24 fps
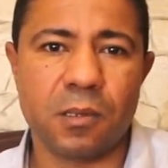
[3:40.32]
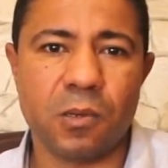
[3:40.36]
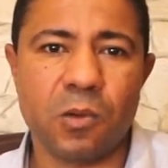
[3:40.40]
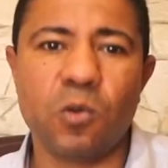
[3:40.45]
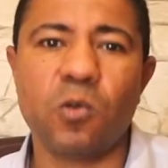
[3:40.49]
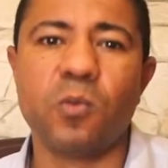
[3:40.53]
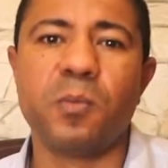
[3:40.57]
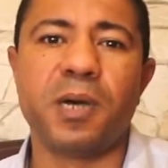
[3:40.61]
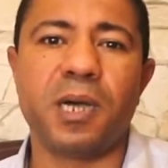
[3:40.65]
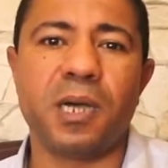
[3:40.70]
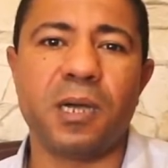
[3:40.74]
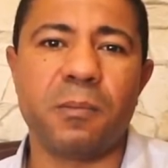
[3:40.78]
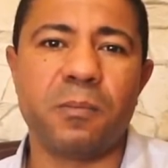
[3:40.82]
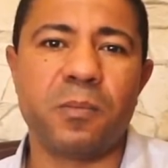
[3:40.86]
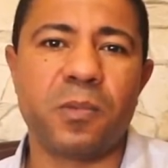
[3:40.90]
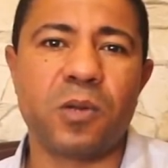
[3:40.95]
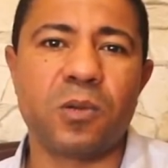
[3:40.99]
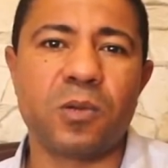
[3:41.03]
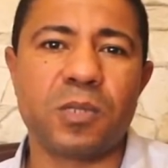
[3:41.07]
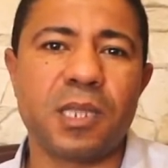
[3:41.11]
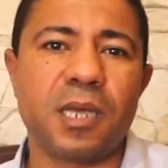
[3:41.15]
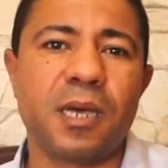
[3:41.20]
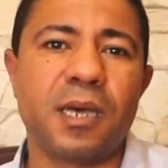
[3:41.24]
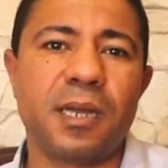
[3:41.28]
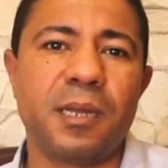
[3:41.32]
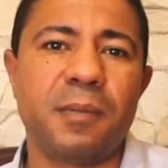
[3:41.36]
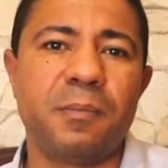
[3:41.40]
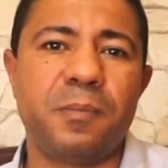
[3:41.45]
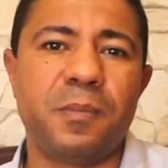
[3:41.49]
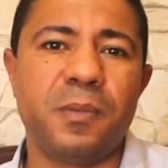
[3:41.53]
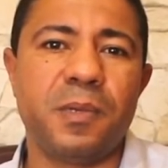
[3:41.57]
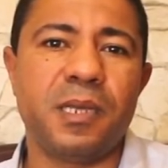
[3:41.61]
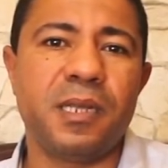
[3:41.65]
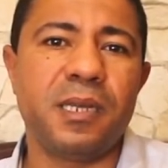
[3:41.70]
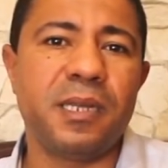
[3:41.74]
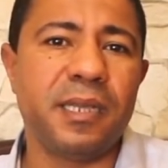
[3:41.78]
وما عمره طالب
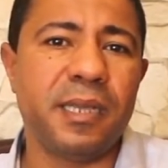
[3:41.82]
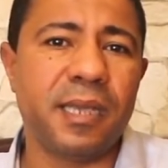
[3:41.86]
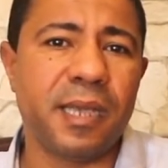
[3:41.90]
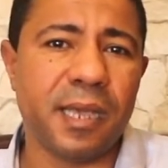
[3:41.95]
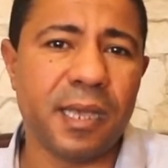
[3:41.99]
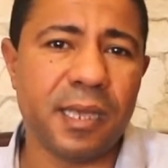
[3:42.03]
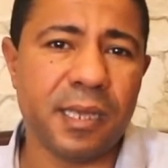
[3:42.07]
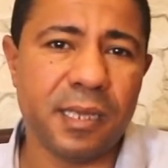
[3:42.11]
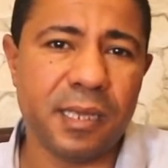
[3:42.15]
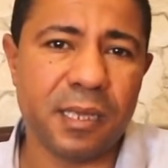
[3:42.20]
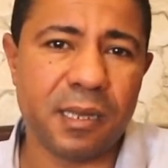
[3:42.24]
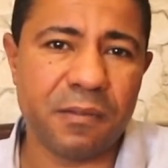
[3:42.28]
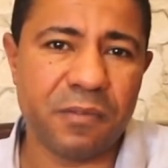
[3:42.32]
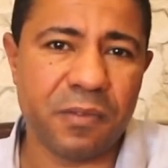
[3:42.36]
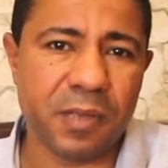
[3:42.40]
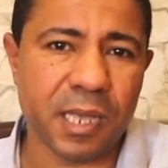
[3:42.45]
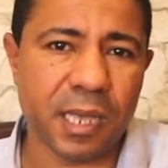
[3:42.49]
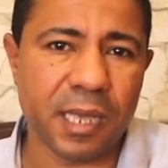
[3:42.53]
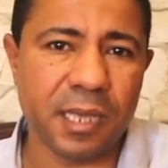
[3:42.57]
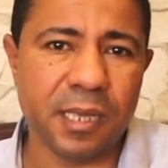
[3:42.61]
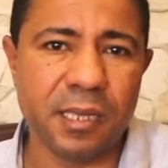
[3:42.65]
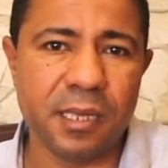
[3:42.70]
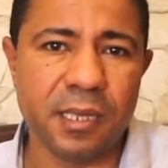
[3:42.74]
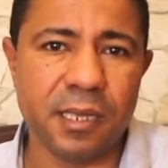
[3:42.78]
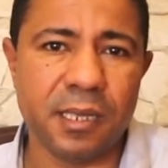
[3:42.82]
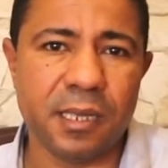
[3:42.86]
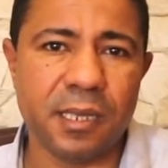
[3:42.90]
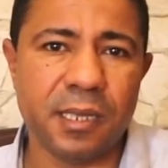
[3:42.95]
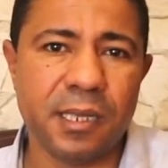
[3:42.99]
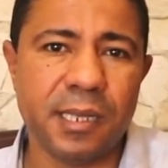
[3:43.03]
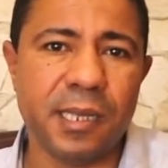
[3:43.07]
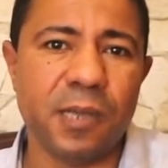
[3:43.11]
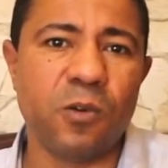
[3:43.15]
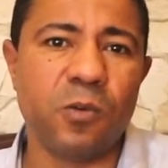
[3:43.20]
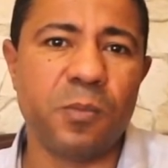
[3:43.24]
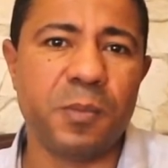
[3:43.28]
نهائيا في أي
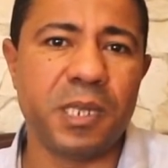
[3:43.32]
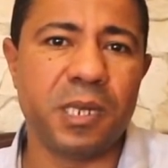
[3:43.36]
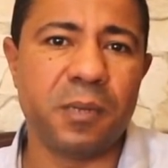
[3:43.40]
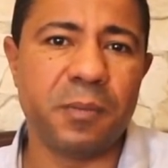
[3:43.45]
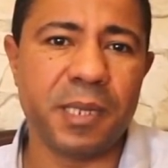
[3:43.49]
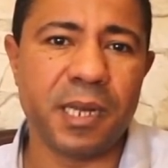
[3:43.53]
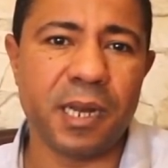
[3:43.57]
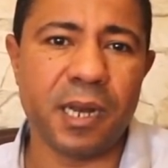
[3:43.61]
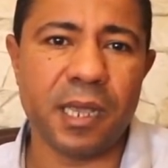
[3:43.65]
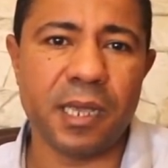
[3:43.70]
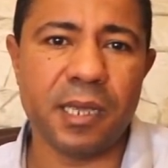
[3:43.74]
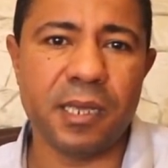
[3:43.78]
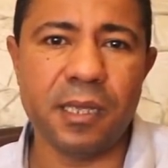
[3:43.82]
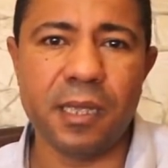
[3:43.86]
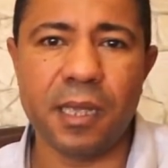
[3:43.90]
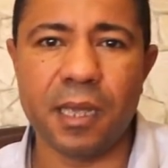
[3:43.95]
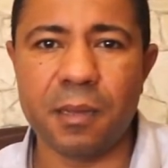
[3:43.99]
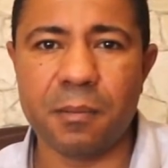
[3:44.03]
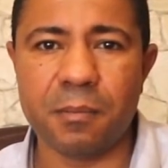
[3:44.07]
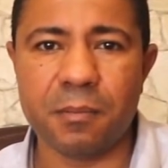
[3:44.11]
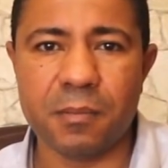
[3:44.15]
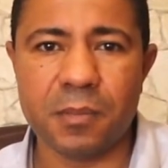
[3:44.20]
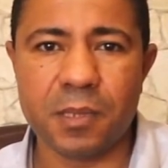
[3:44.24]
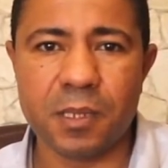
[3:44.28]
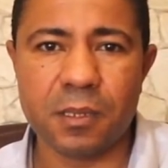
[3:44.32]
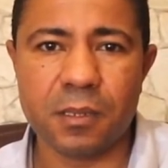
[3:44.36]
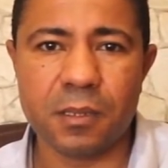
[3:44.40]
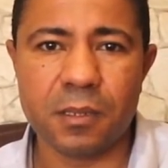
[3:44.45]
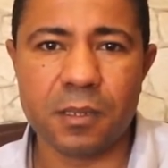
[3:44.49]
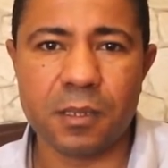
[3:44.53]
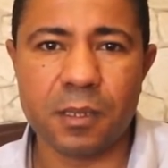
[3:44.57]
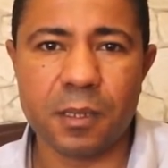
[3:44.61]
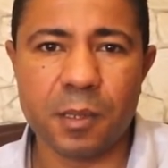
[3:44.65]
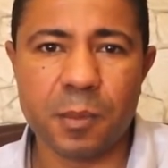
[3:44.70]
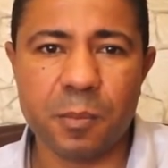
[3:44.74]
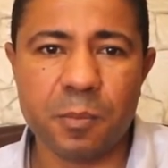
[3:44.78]
يوم من الأيام
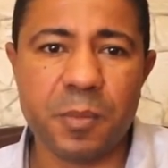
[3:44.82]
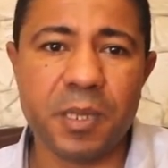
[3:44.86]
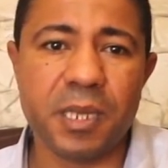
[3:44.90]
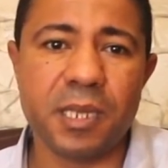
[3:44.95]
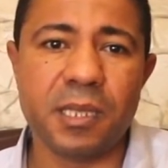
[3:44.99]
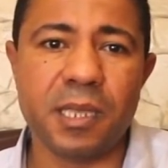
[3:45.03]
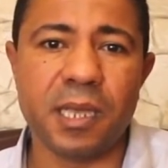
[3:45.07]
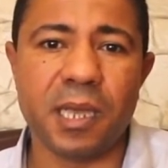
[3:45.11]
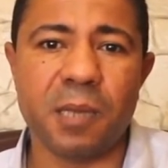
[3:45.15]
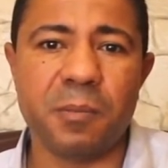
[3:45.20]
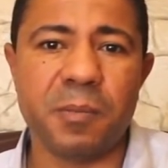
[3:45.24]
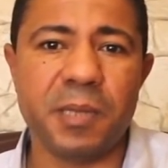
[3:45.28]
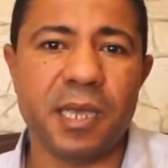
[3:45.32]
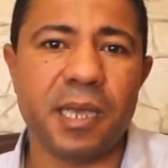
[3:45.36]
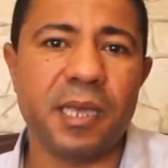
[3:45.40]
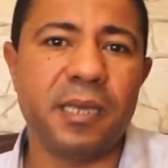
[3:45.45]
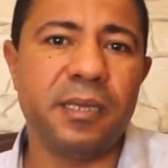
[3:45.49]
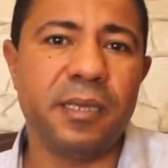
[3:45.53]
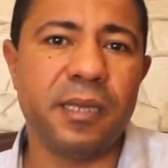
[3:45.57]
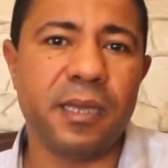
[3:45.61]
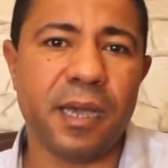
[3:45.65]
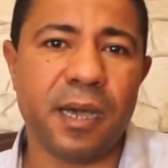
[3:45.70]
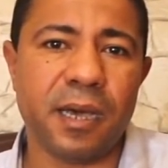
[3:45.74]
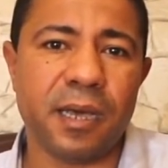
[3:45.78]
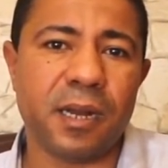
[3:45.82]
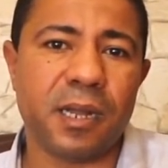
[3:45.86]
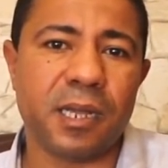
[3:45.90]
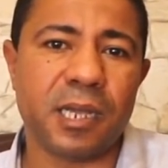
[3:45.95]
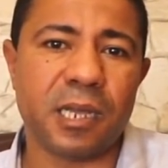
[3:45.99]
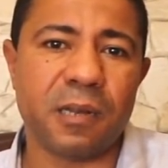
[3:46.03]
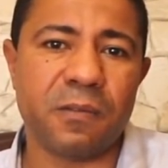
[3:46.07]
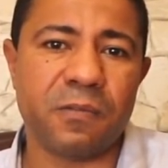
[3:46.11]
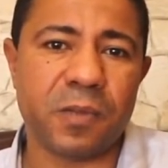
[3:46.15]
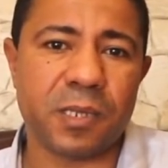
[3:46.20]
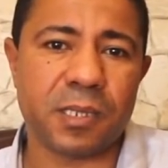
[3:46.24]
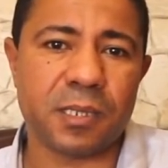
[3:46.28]
بدعم أي
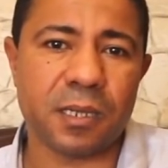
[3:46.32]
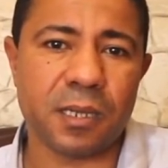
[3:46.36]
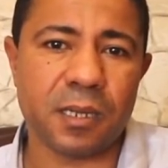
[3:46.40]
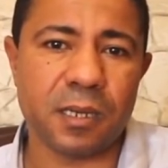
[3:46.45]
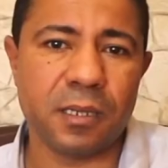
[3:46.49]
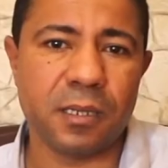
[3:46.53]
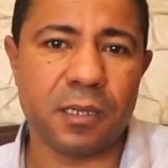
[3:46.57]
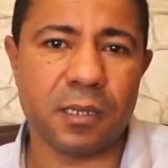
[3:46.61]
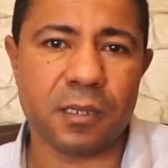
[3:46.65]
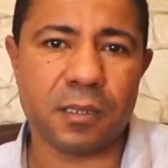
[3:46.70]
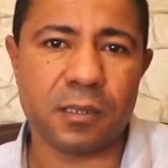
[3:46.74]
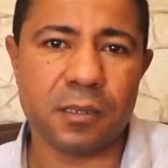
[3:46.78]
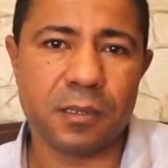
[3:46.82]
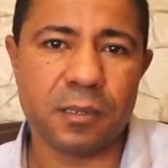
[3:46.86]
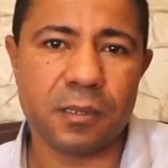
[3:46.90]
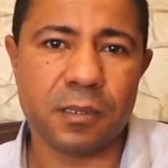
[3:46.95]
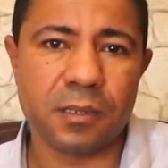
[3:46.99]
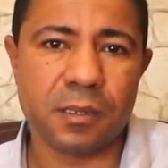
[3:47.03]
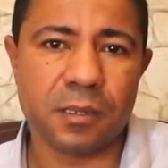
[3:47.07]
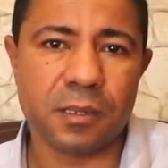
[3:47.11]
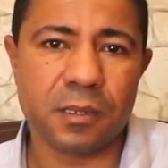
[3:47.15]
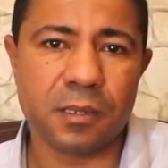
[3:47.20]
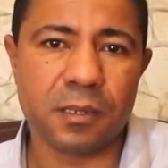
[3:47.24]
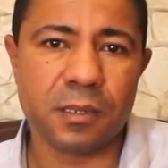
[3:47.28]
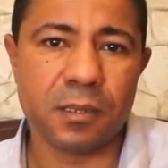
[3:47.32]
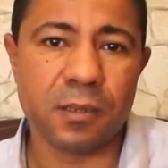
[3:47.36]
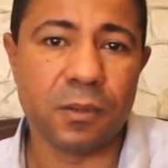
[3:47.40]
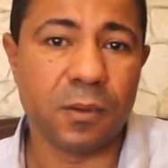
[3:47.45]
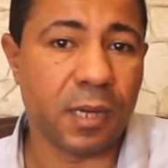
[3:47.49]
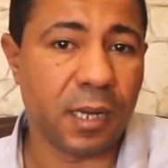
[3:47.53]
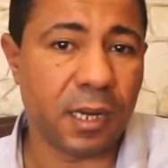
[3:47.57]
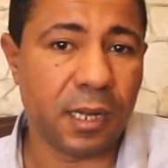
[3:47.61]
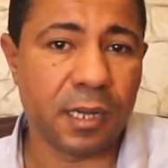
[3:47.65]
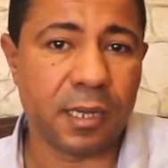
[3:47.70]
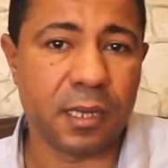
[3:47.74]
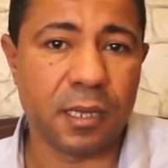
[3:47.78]
حركة انفصالية
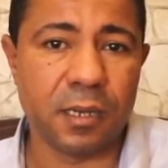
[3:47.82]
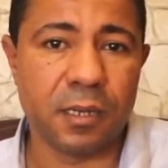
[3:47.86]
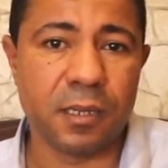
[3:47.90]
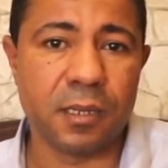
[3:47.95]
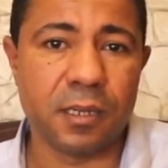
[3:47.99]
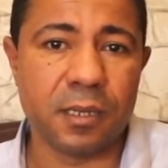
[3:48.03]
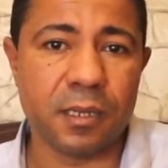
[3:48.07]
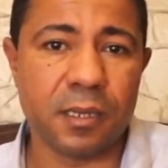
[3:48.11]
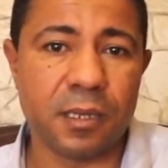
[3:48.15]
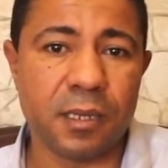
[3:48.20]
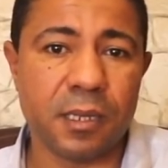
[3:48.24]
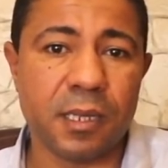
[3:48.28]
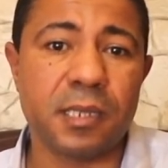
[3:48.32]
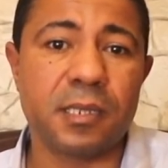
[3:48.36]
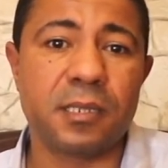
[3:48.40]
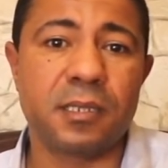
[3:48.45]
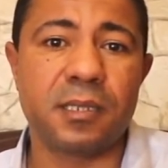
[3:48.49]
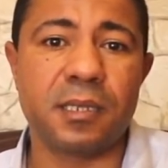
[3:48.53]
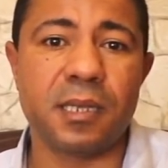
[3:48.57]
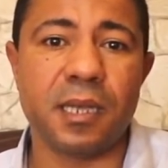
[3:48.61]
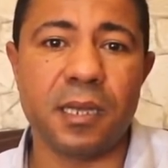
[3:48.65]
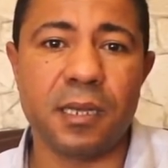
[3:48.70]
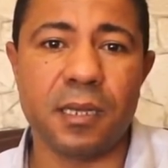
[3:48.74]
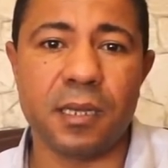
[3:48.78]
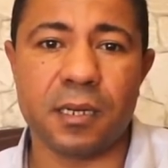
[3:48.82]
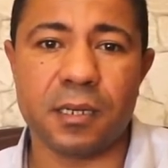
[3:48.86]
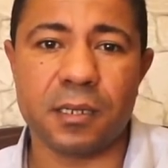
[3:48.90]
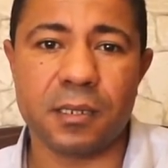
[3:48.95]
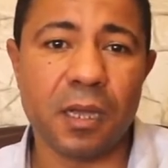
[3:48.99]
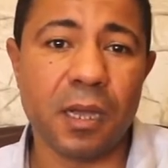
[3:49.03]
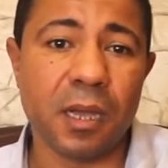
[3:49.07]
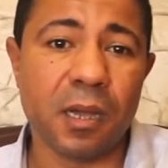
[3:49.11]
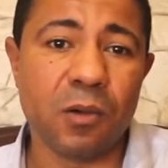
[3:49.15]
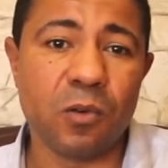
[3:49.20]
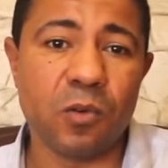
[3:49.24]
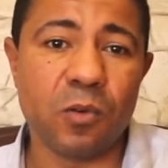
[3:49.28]
ولكن الجزائر
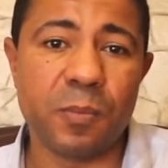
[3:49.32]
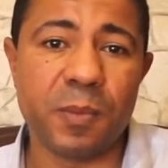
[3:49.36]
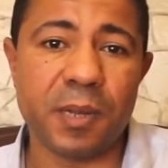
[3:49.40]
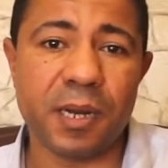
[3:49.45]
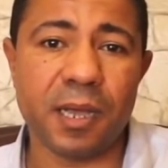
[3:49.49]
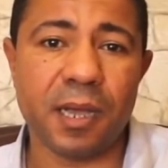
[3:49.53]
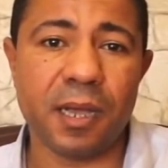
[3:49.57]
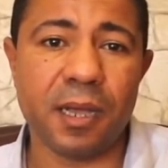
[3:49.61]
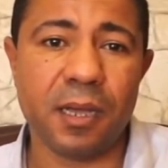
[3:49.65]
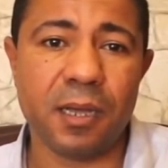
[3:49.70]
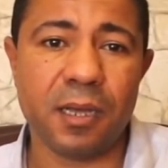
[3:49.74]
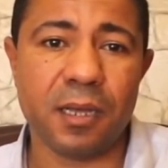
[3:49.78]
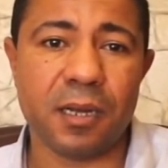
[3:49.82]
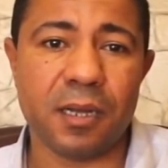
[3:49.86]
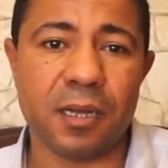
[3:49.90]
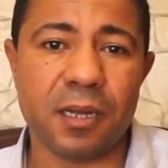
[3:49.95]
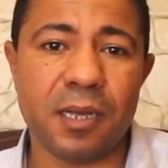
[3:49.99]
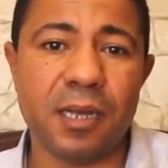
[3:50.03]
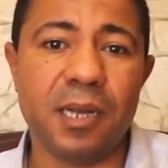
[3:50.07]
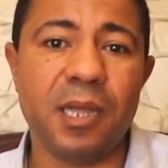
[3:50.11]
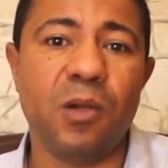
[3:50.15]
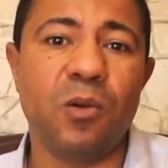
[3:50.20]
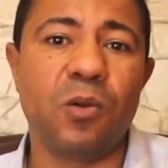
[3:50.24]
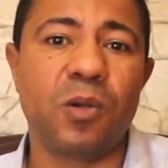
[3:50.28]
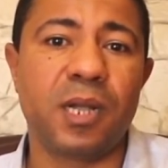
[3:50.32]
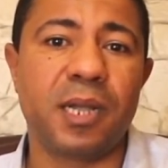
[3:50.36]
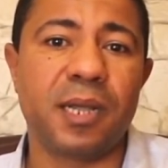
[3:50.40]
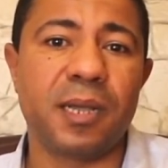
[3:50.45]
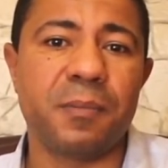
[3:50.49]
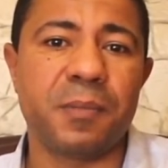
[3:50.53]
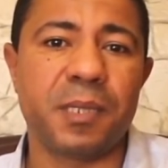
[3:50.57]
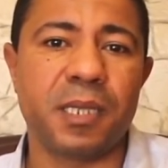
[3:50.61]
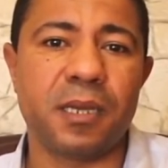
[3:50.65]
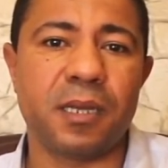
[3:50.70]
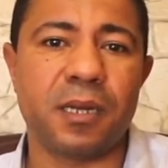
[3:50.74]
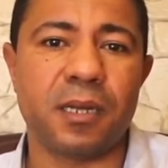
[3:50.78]
أو بالأحرى
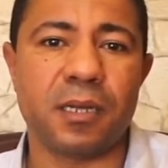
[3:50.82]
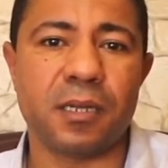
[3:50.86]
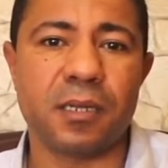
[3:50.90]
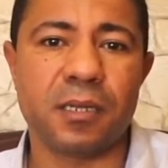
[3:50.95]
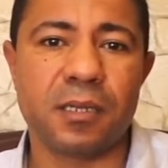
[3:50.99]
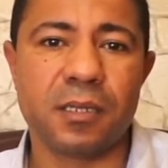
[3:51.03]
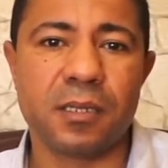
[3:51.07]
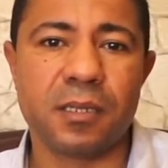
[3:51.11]
الحكام ديالها